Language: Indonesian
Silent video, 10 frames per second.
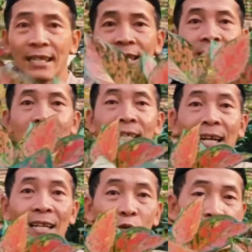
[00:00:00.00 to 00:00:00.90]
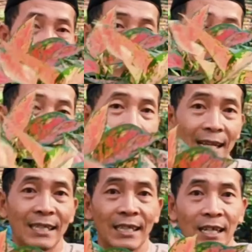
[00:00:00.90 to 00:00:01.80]
ini 100.000 tak
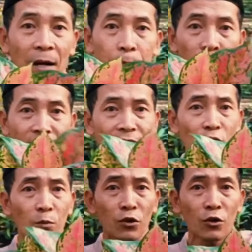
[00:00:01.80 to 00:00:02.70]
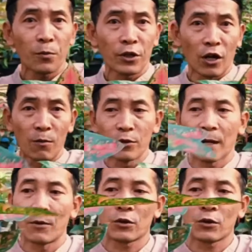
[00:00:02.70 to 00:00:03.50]
kasih 3 pot ini rumpun-rumpun ya Om Bunda